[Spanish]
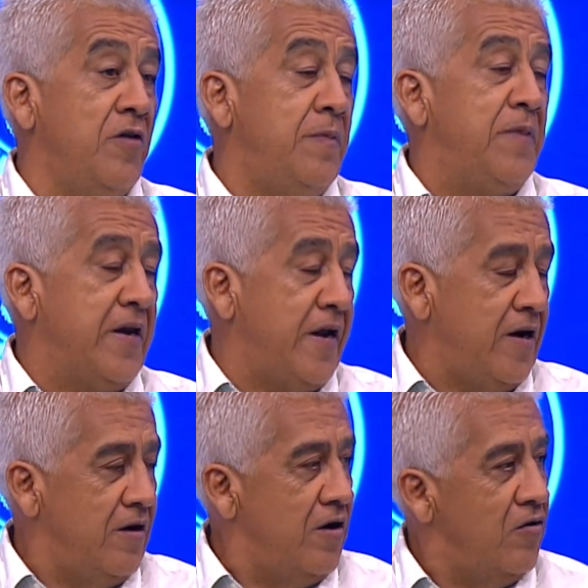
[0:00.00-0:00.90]
a esperar
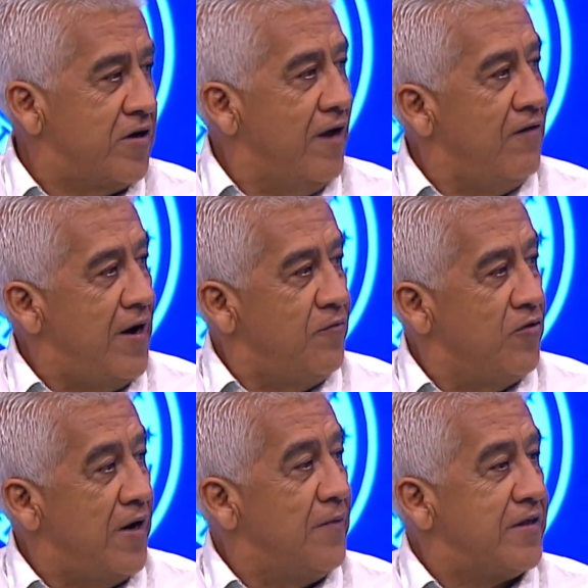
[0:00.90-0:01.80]
lo que hablamos,
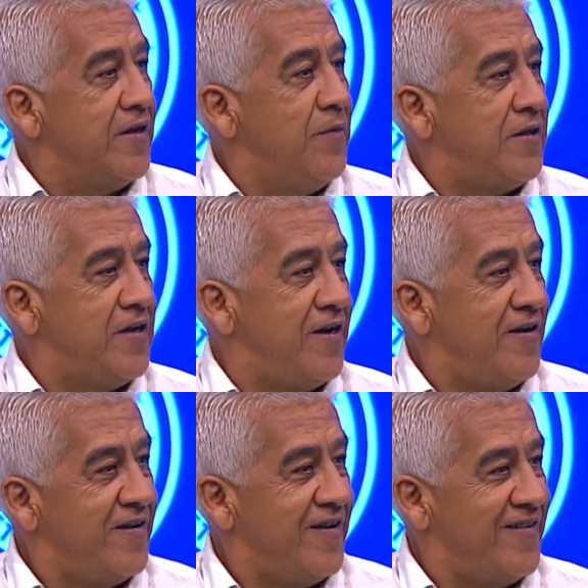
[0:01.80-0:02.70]
la mm.
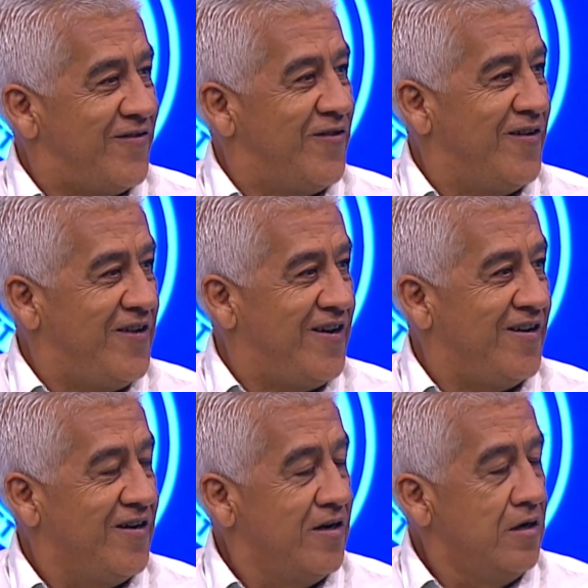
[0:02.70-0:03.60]
matemática que todavía.
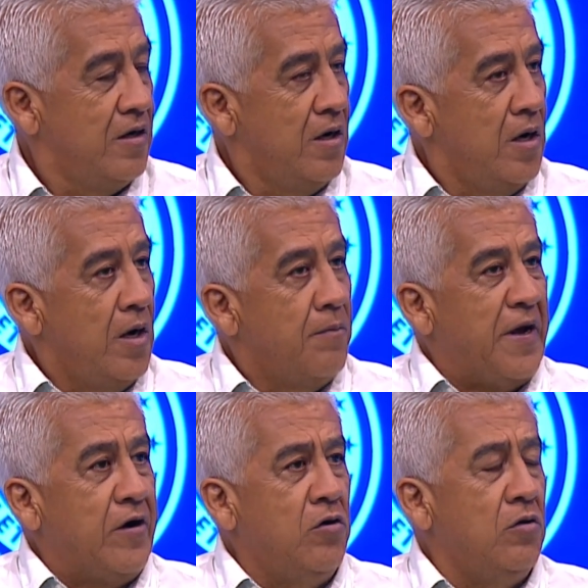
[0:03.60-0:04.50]

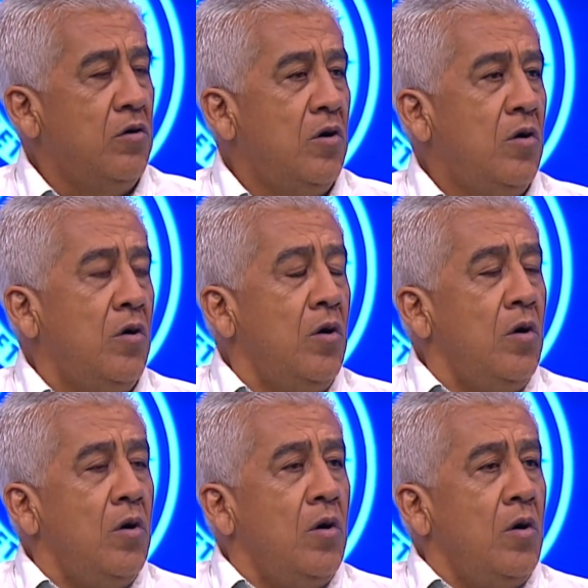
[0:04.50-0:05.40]
Pero
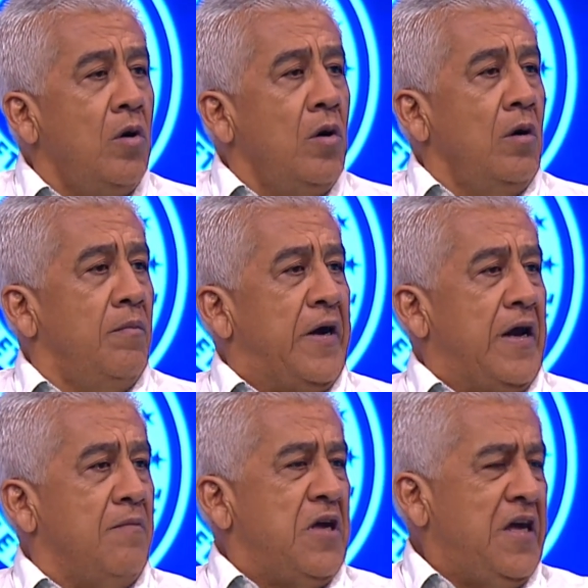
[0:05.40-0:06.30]

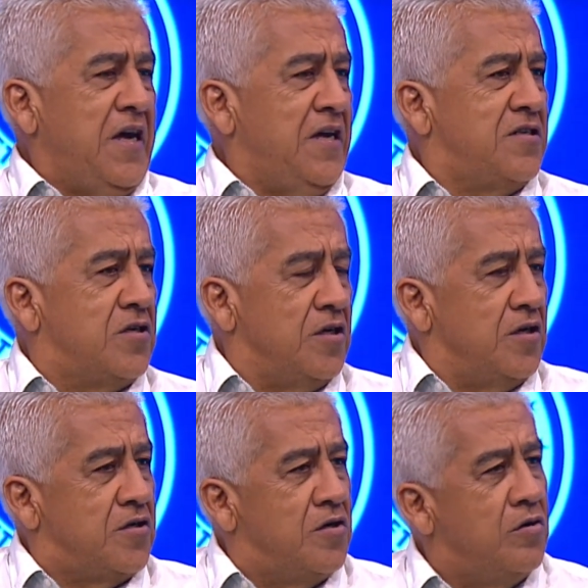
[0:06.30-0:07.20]
para mí es,
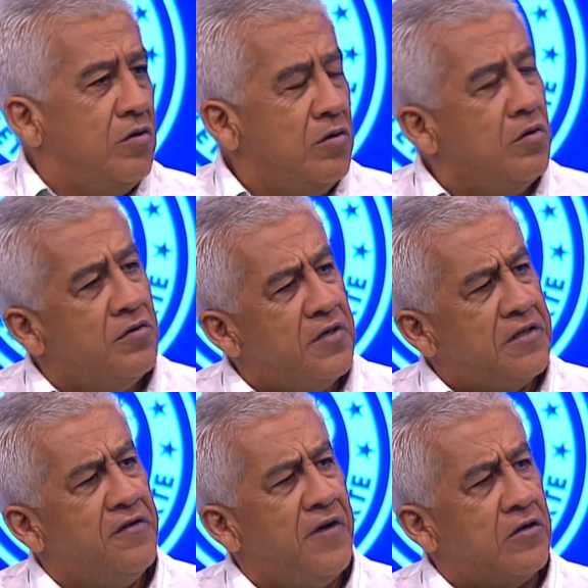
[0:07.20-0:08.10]

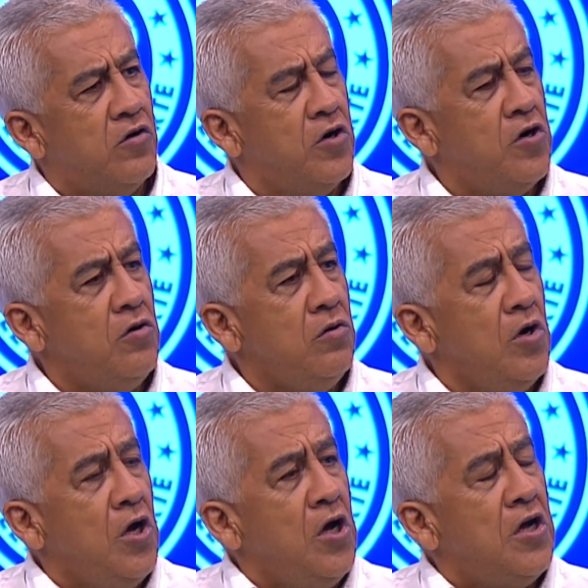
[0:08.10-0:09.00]
satisfactorio
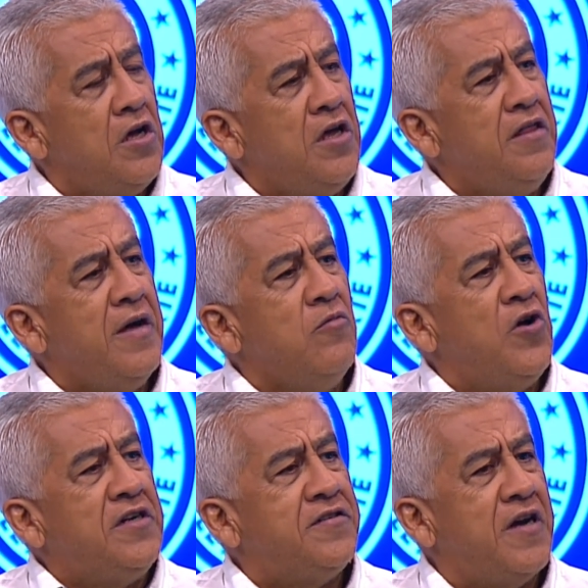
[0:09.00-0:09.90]
y
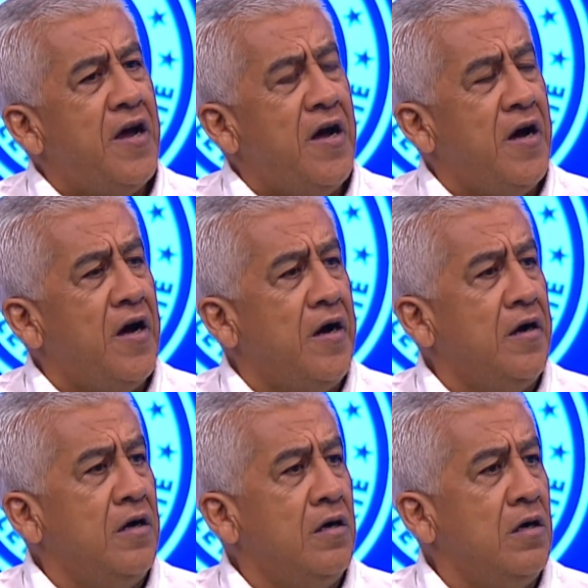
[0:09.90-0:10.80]

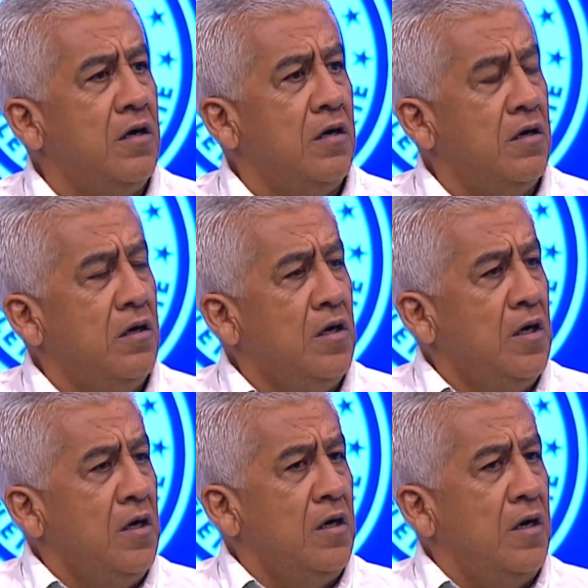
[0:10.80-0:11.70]
demuestra
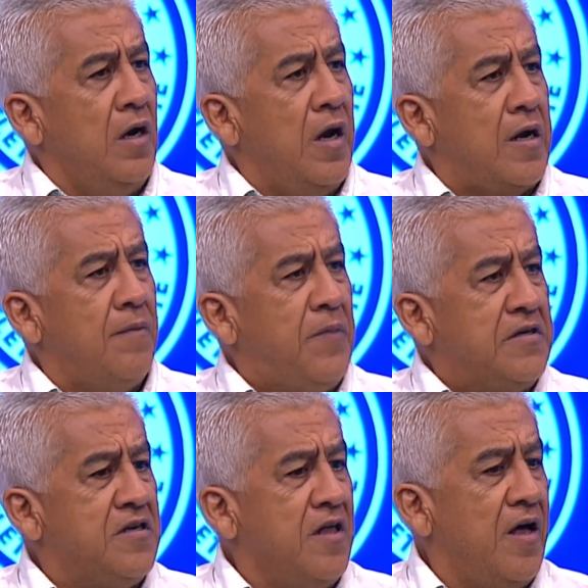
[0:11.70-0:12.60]
la
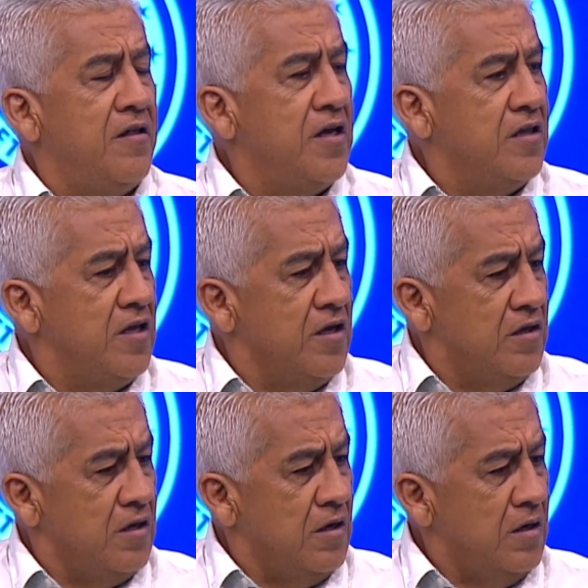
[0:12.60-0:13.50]
capacidad de,
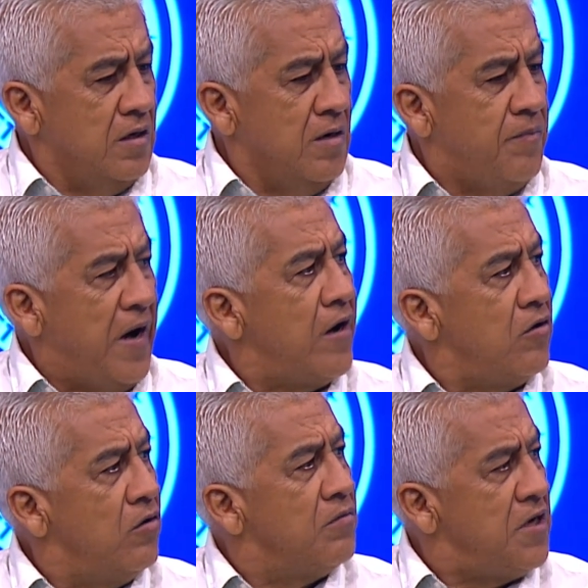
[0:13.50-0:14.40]
del
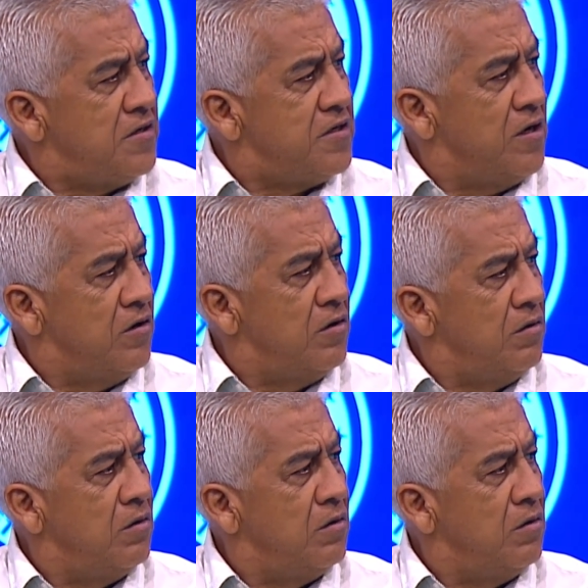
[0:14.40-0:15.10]
pájaro Domici, ¿no?